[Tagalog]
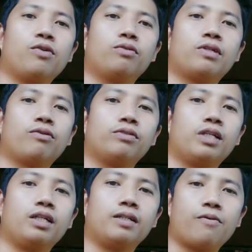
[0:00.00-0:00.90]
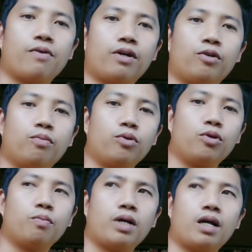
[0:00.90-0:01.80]
kong sagutin kung ano po
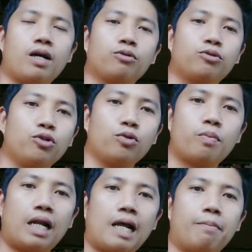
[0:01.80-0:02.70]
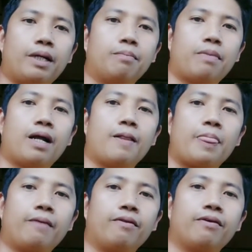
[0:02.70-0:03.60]
yung mga gusto nyong malaman pa,
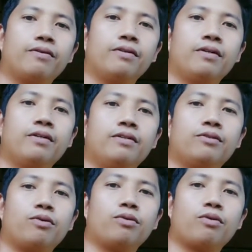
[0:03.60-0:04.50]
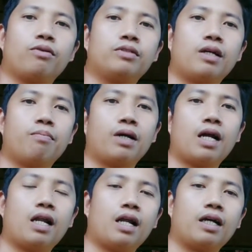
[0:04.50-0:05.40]
no? Tungkol sa
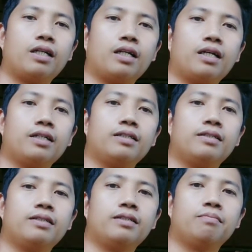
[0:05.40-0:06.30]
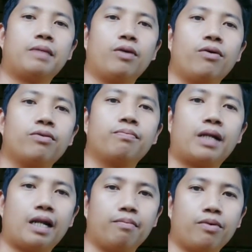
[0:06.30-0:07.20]
pag-aalaga ng manok,
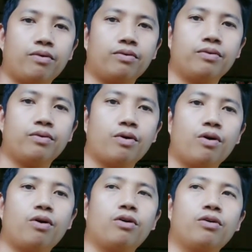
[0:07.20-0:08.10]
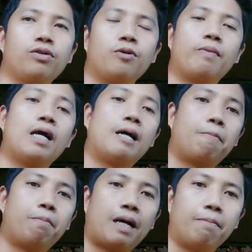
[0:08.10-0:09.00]
panabong or yung mga
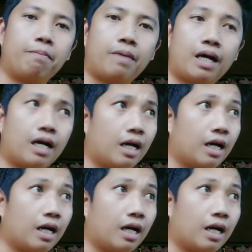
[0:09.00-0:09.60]
pampa